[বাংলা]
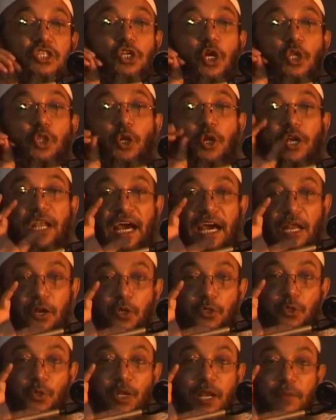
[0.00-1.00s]
সতর ডাকার
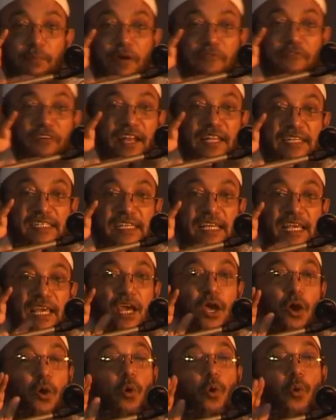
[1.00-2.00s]
কতগুলা ব্যাপার আছে
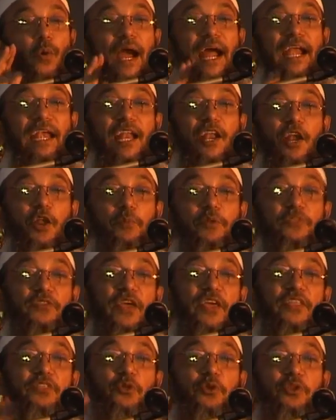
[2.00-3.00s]
ও গাইডলাইনের
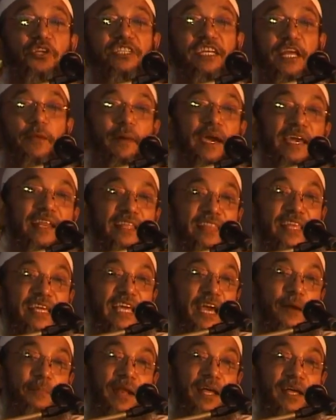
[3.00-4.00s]
ভিতরে ইন্দোনেশিয়ার বাইরে
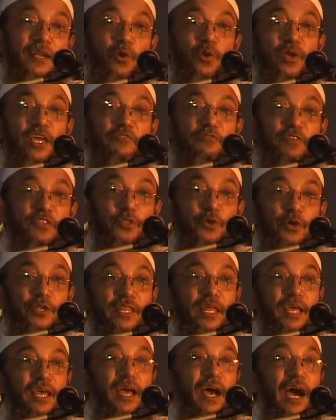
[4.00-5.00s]
দেখি আমরা লুঙ্গি
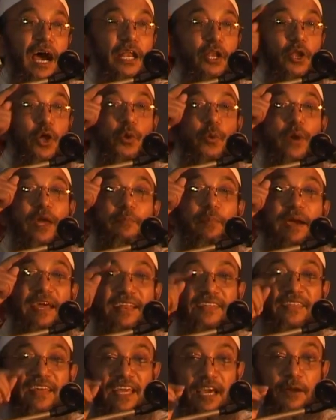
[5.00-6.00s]
ফিন্দোইন আর নরওয়ের
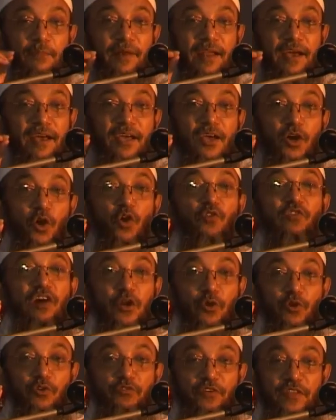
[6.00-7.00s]
বাইরে দেখি আমরা
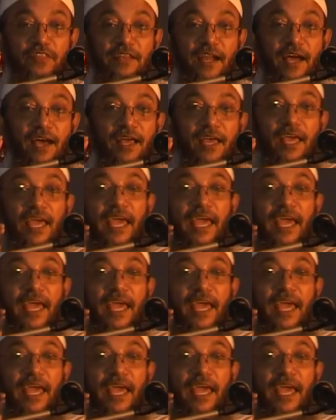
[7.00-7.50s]
ওভারকোট ফিন্দরা